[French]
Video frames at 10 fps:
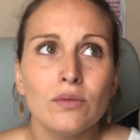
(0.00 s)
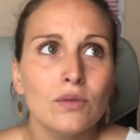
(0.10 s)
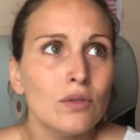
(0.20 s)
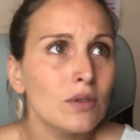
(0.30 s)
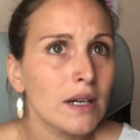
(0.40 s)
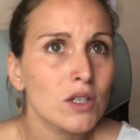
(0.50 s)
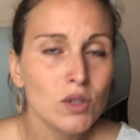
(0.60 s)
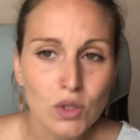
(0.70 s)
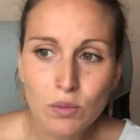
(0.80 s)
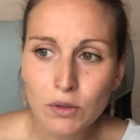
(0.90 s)
de, faire un
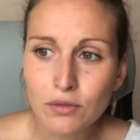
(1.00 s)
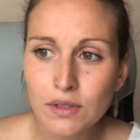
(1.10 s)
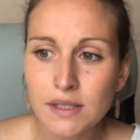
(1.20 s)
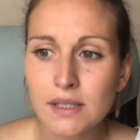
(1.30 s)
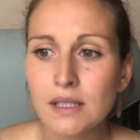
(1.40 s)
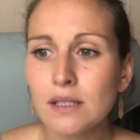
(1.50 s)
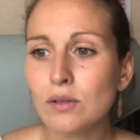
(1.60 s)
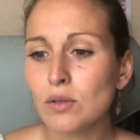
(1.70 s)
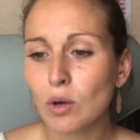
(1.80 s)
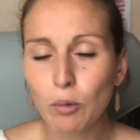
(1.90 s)
changement physique,
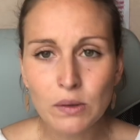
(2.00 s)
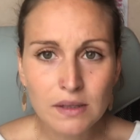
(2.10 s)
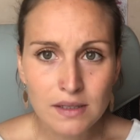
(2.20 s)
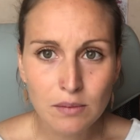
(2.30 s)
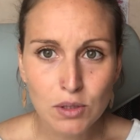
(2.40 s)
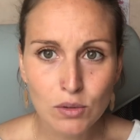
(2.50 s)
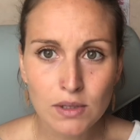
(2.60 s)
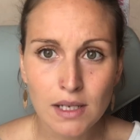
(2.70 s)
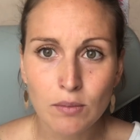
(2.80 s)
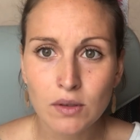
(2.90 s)
de reprendre des habitudes
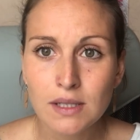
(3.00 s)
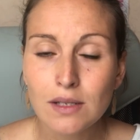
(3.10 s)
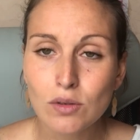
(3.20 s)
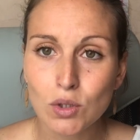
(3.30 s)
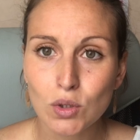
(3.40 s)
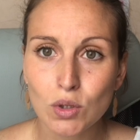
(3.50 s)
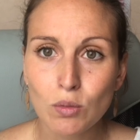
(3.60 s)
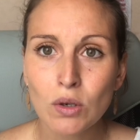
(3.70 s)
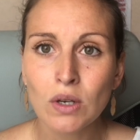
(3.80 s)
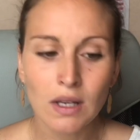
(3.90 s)
alimentaires, ce
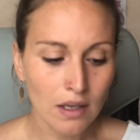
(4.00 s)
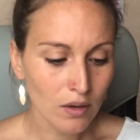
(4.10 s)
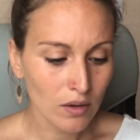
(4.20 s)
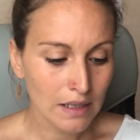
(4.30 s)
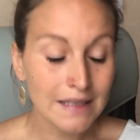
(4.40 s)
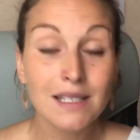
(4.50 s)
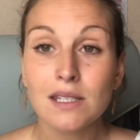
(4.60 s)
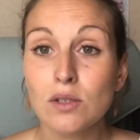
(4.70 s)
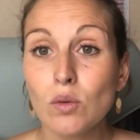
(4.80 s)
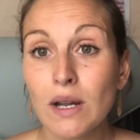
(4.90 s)
changement, euh, la
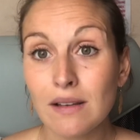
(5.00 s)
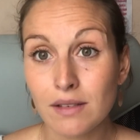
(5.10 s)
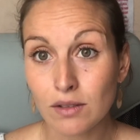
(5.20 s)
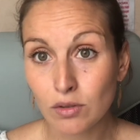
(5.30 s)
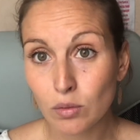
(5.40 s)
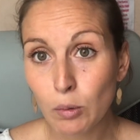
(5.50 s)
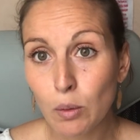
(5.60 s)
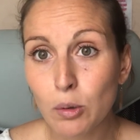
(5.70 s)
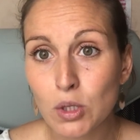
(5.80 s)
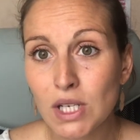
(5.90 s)
décision, elle vient de votre
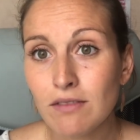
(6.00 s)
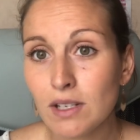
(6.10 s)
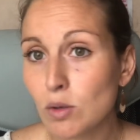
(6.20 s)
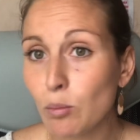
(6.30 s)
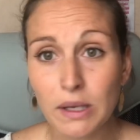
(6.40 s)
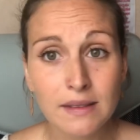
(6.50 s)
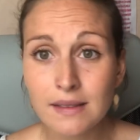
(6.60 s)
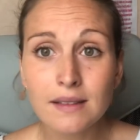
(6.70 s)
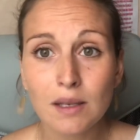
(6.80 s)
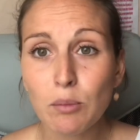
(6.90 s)
propre chef, elle ne doit pas être
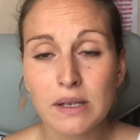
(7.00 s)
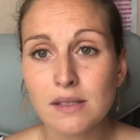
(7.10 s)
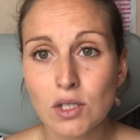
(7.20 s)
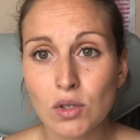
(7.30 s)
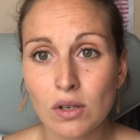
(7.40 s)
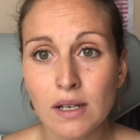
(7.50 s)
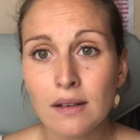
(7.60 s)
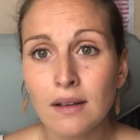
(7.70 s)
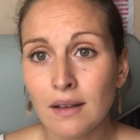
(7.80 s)
dictée par ces gens-là.